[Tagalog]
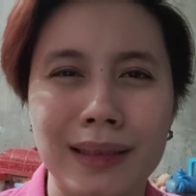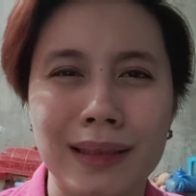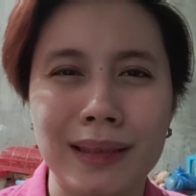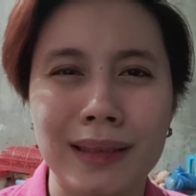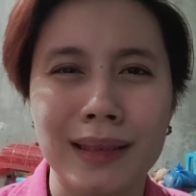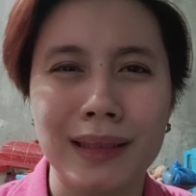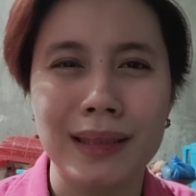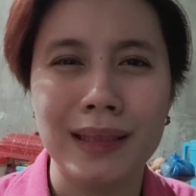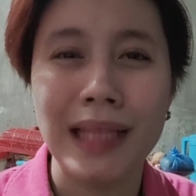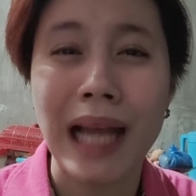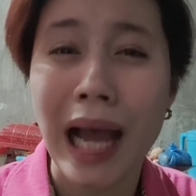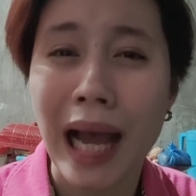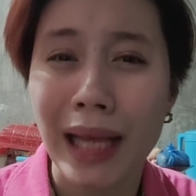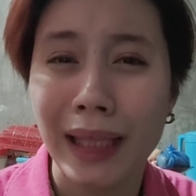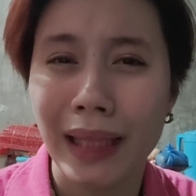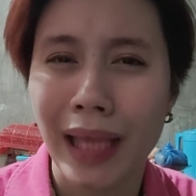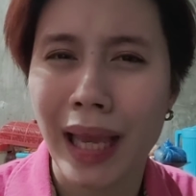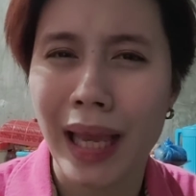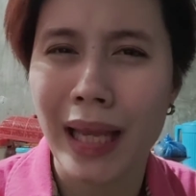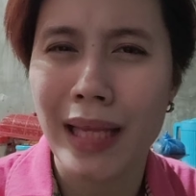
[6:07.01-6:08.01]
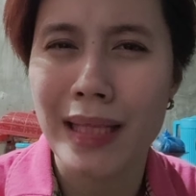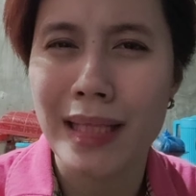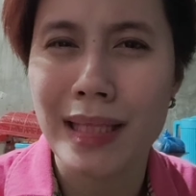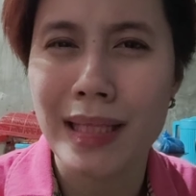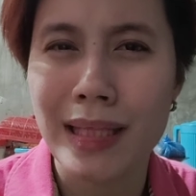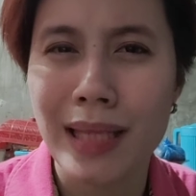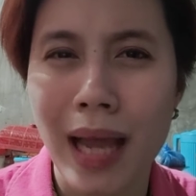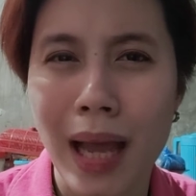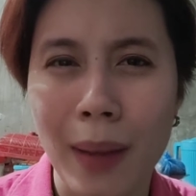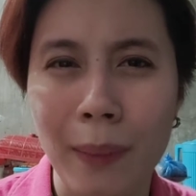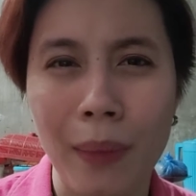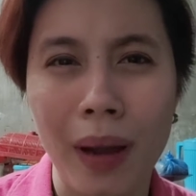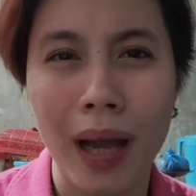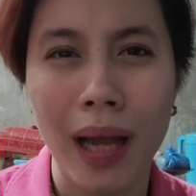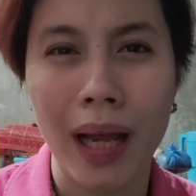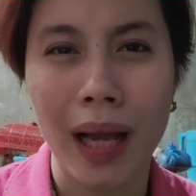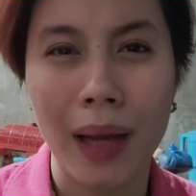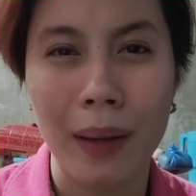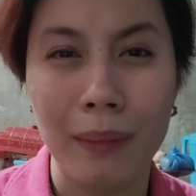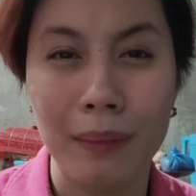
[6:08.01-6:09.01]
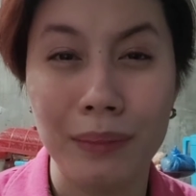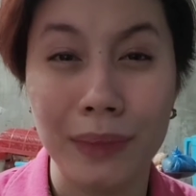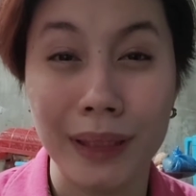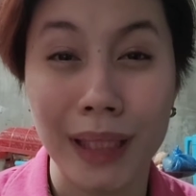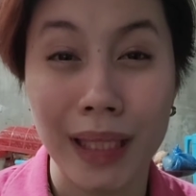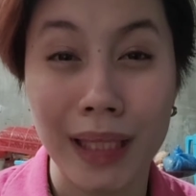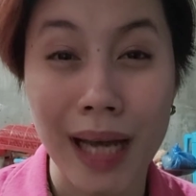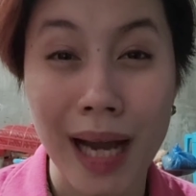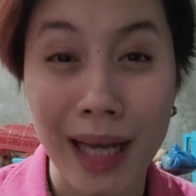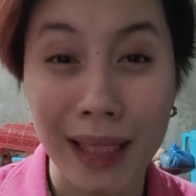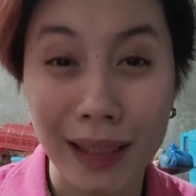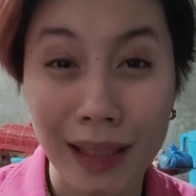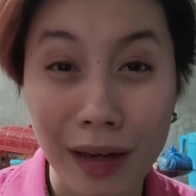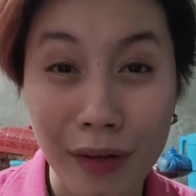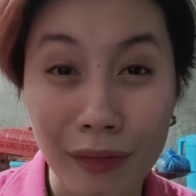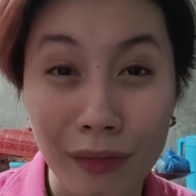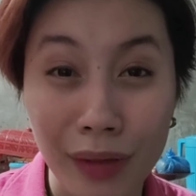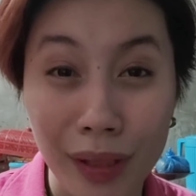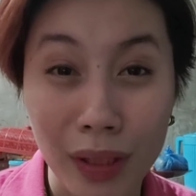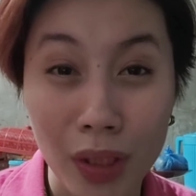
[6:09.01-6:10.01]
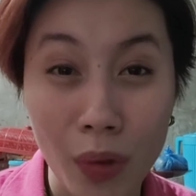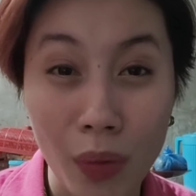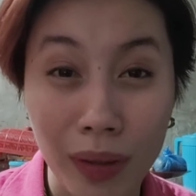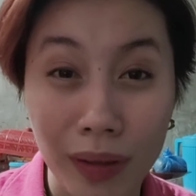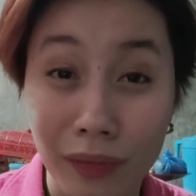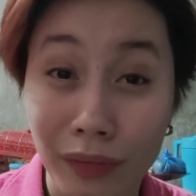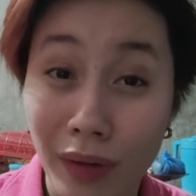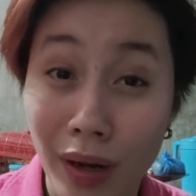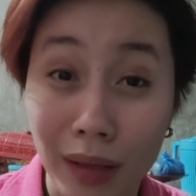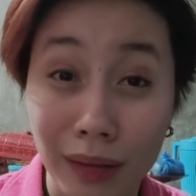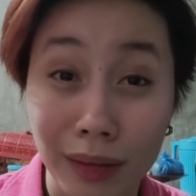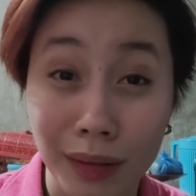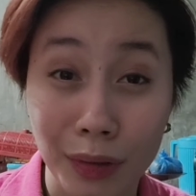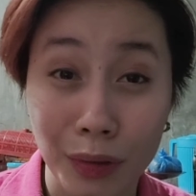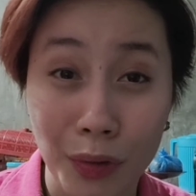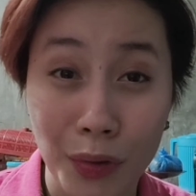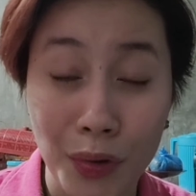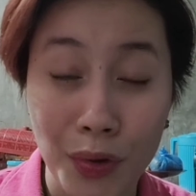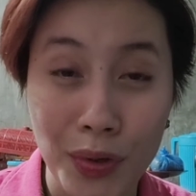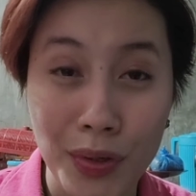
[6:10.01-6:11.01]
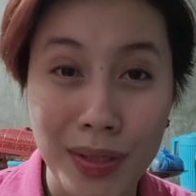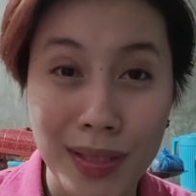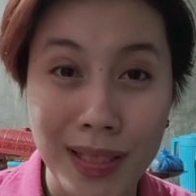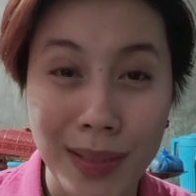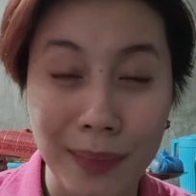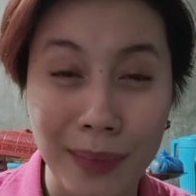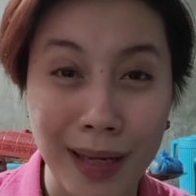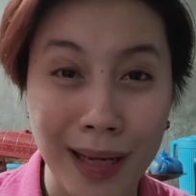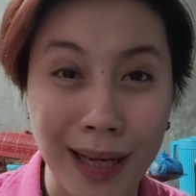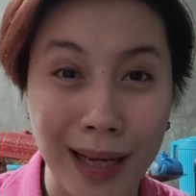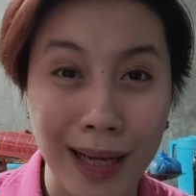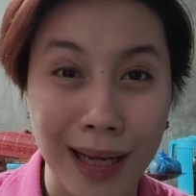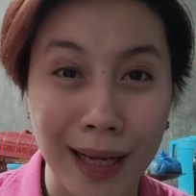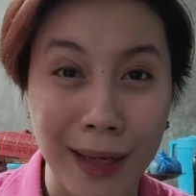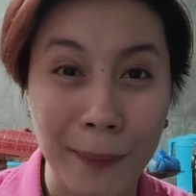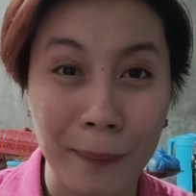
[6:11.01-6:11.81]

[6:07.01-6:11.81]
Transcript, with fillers: sa atin, sa mga madadaanan ng video at vlog na to, sa mga